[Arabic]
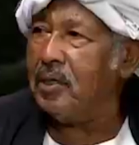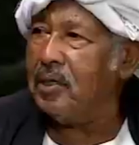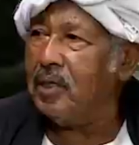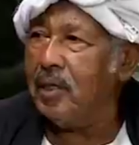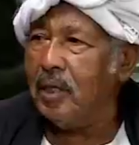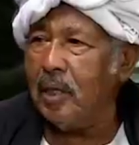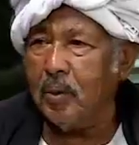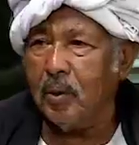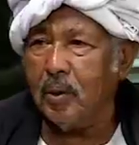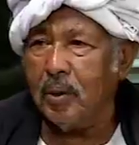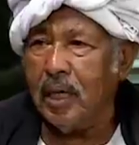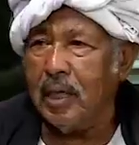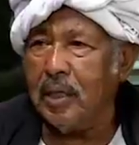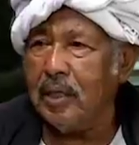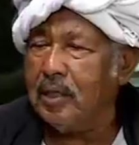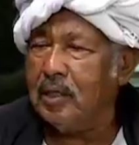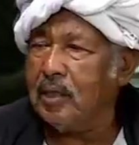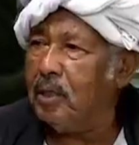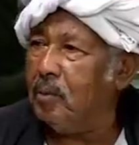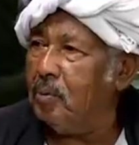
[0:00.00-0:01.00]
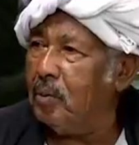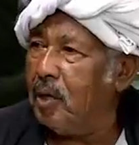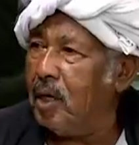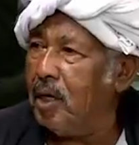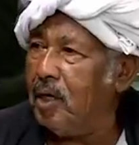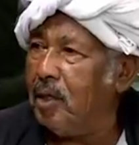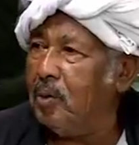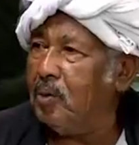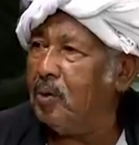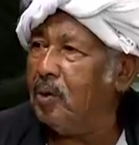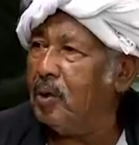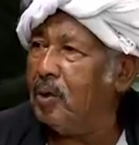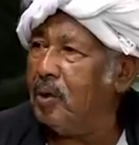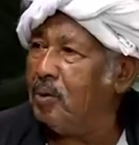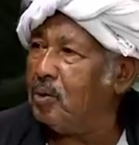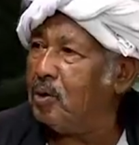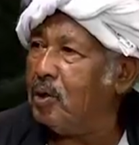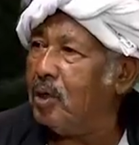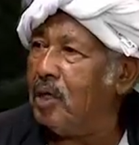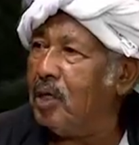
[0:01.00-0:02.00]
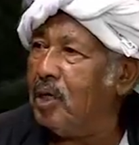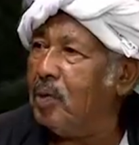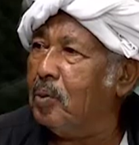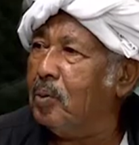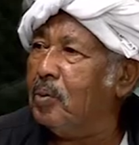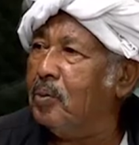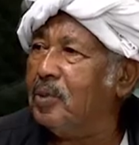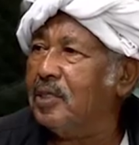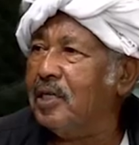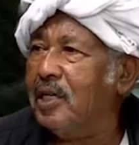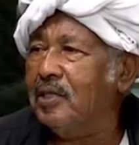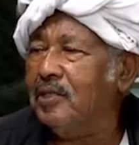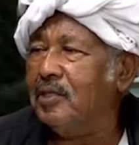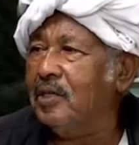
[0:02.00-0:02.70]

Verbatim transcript: جدا الوضع الاجتماعي والاسري صحيح والمسائل